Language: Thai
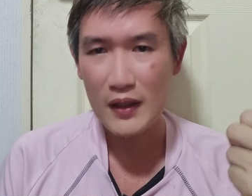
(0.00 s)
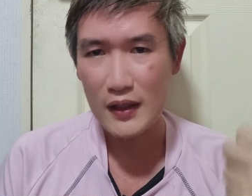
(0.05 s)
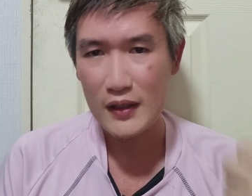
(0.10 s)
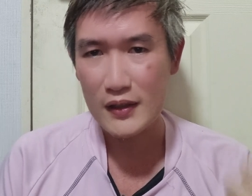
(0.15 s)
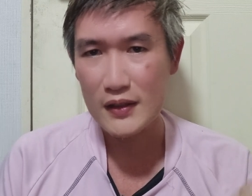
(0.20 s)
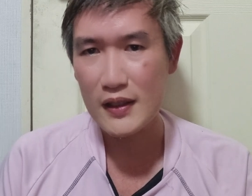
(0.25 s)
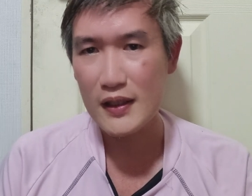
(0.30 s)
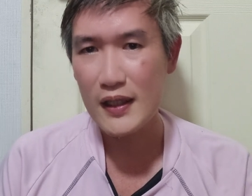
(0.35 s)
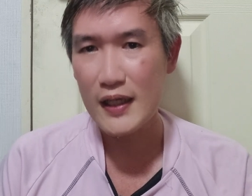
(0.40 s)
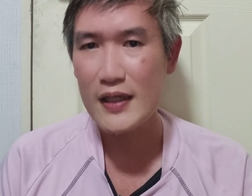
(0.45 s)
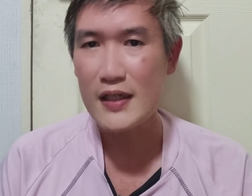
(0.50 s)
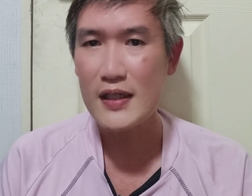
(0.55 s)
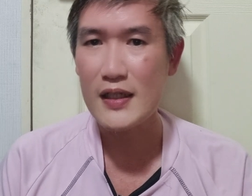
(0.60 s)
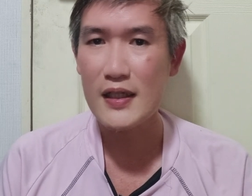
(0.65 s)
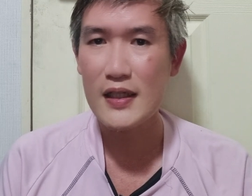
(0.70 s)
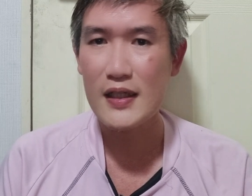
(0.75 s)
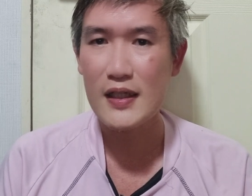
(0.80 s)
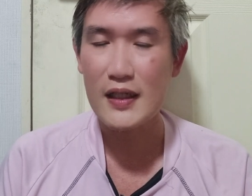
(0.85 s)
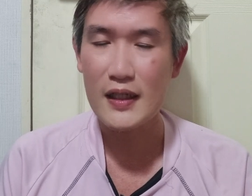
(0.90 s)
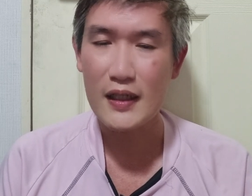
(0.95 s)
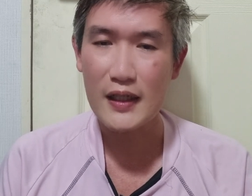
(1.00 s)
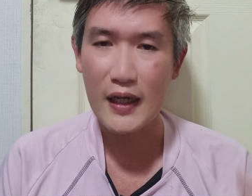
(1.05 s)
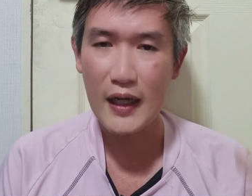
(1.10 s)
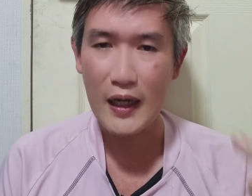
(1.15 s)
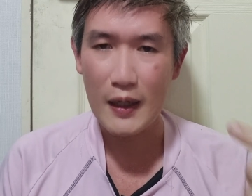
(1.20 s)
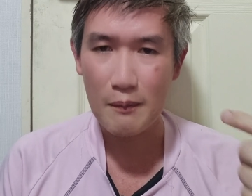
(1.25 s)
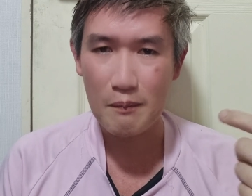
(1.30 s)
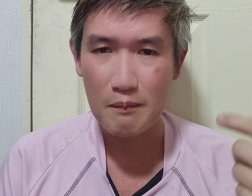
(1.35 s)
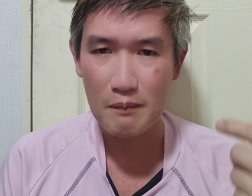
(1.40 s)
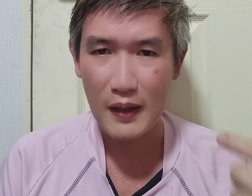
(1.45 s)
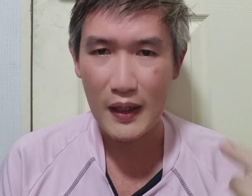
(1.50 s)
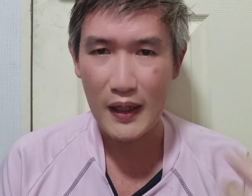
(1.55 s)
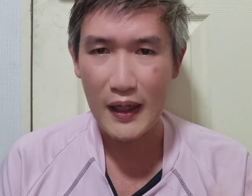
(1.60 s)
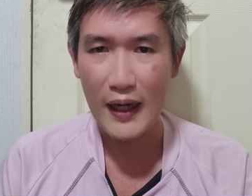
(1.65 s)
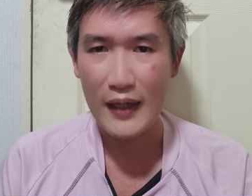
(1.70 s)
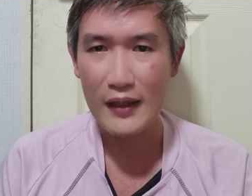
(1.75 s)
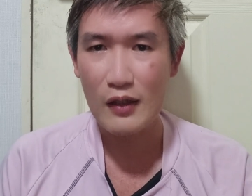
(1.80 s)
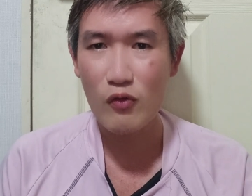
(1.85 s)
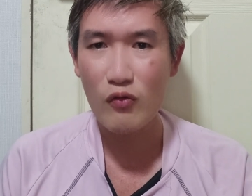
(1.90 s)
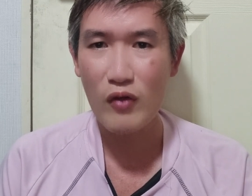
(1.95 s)
Gadget IT นะครับเปิด
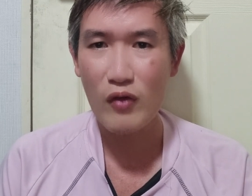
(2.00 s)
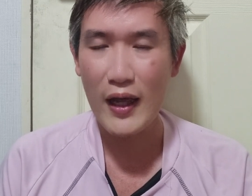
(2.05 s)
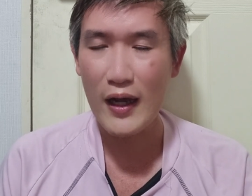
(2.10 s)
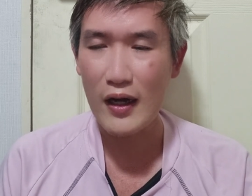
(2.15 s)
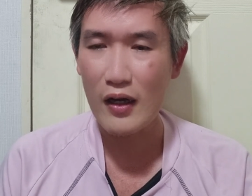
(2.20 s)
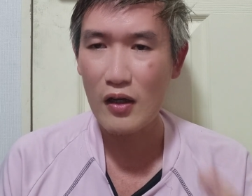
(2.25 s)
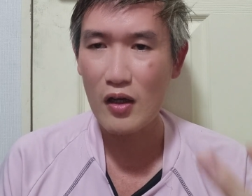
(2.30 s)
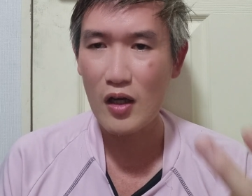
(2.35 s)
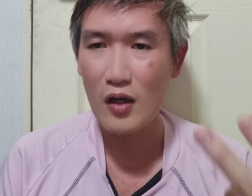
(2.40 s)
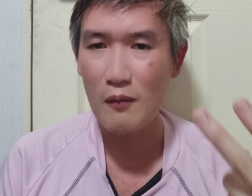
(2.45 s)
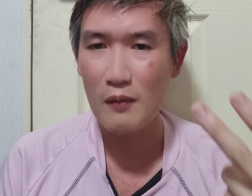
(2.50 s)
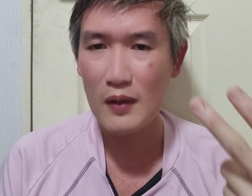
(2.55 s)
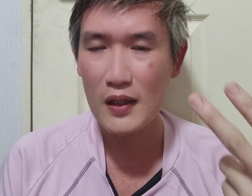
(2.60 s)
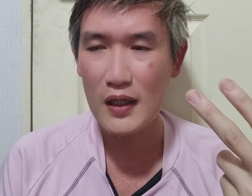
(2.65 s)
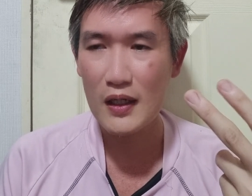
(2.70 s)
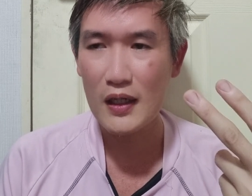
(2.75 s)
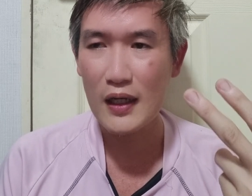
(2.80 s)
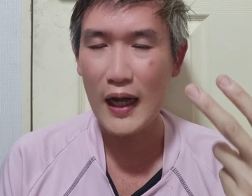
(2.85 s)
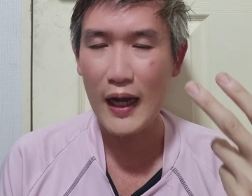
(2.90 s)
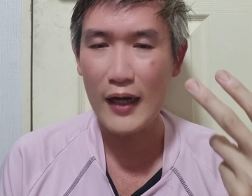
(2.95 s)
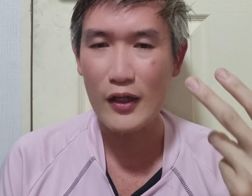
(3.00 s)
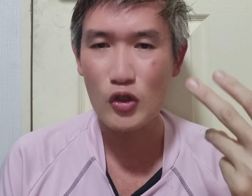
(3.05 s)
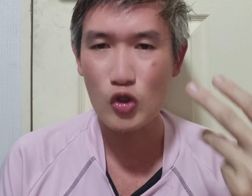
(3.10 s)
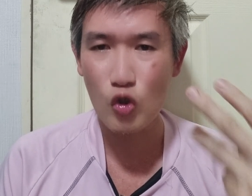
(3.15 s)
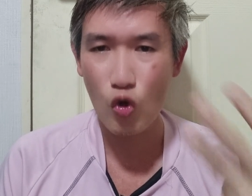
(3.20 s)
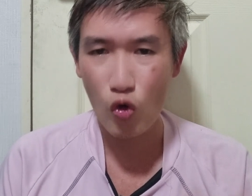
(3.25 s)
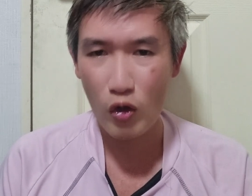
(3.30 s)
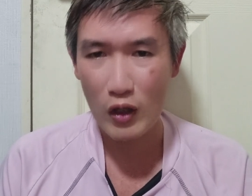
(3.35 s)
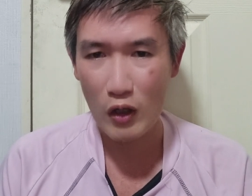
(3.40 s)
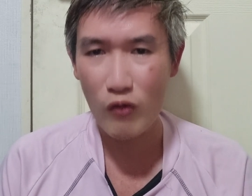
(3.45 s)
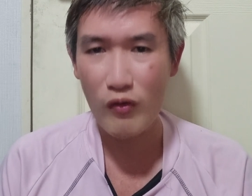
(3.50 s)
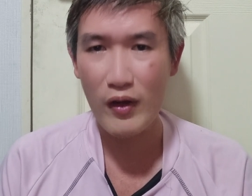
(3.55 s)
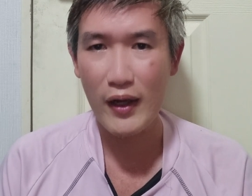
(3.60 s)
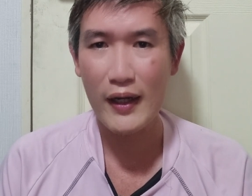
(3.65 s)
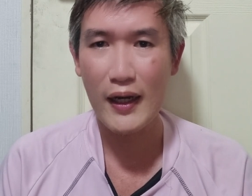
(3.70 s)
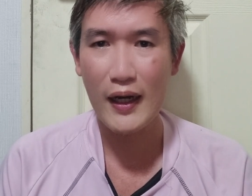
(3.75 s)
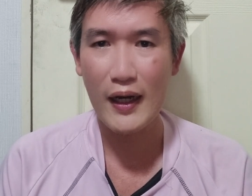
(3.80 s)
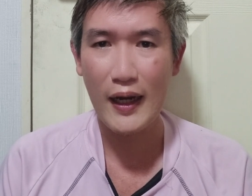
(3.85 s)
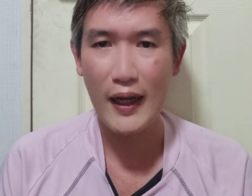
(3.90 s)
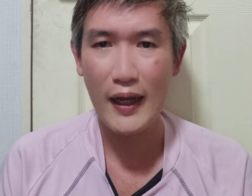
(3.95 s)
ร้านกาแฟแล้วก็เรื่องการชงกาแฟ
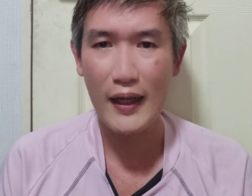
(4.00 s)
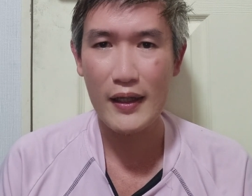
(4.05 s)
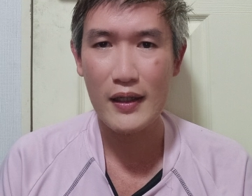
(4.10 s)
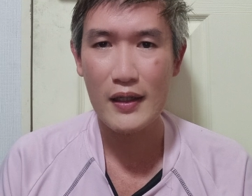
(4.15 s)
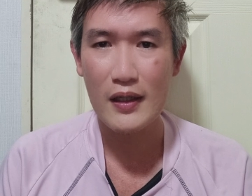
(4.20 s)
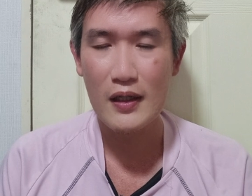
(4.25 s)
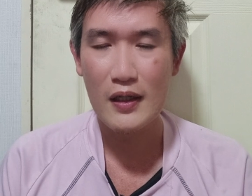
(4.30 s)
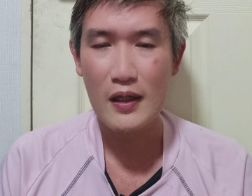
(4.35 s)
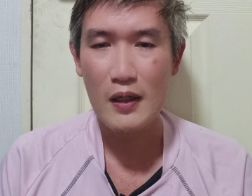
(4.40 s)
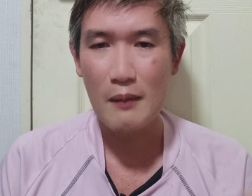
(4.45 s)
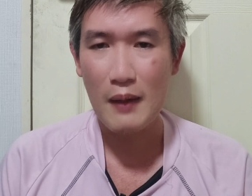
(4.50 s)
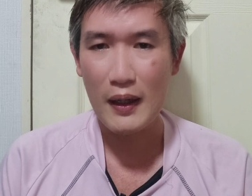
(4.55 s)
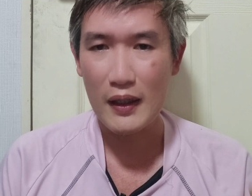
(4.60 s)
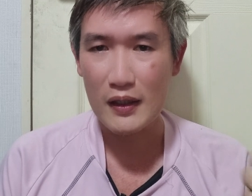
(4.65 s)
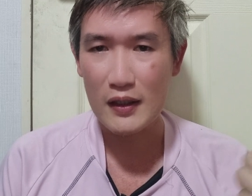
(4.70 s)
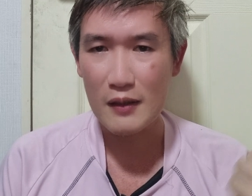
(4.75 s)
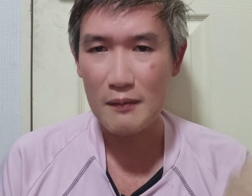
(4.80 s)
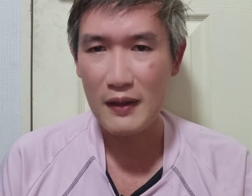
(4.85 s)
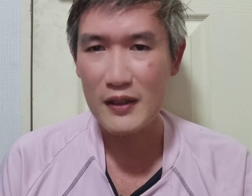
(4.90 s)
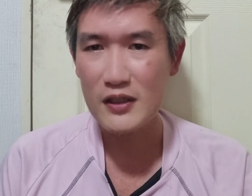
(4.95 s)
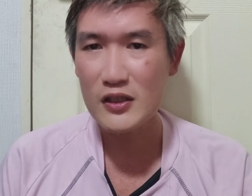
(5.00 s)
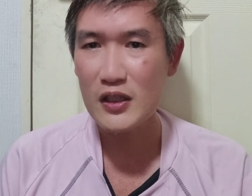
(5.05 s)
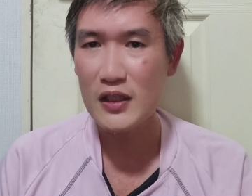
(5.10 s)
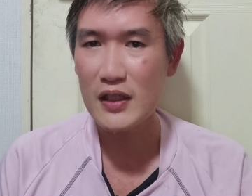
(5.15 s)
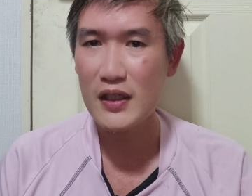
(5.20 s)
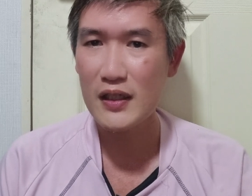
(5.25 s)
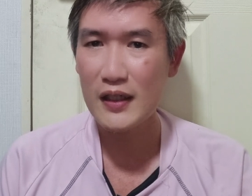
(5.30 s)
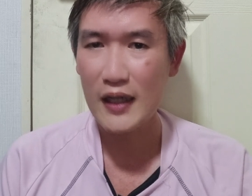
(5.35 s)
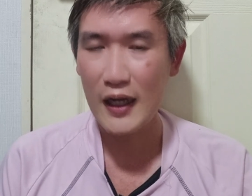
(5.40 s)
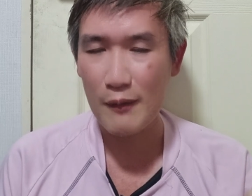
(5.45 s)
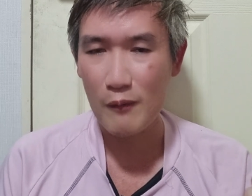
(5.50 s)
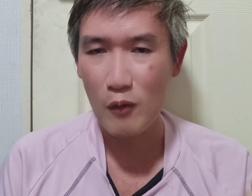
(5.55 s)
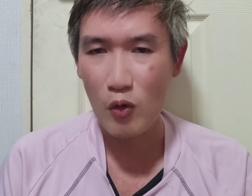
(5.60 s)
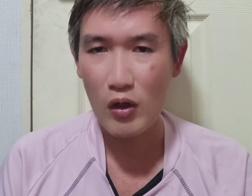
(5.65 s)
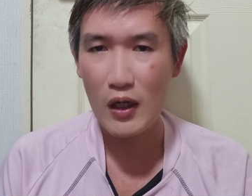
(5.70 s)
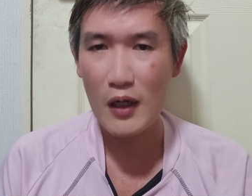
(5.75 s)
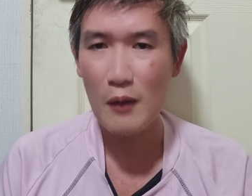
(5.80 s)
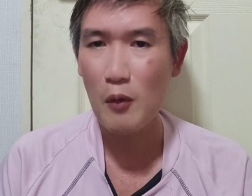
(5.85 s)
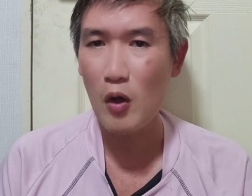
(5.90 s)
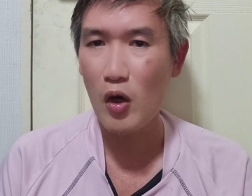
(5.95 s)
ทั้งหลายผ่านเครื่องแมชชีนผ่านโม
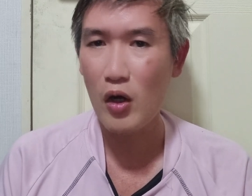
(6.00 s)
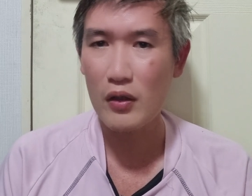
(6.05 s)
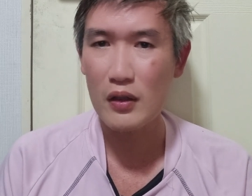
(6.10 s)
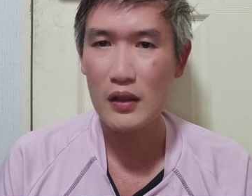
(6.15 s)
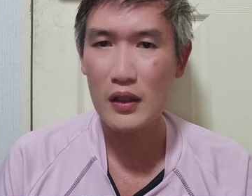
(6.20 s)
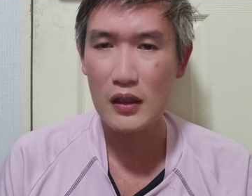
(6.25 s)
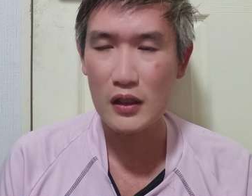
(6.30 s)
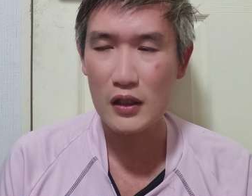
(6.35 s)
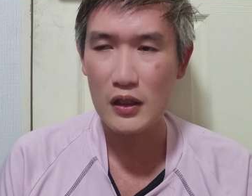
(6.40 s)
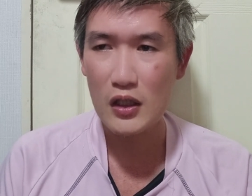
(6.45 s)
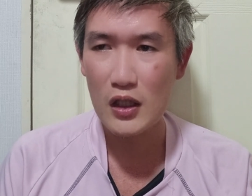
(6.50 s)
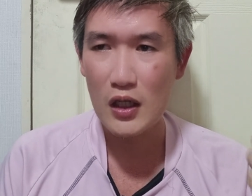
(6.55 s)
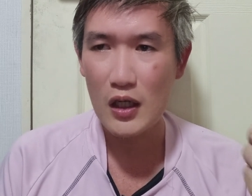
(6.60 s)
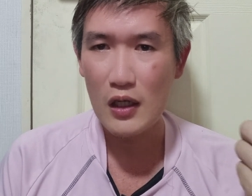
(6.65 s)
คาพอตหรือ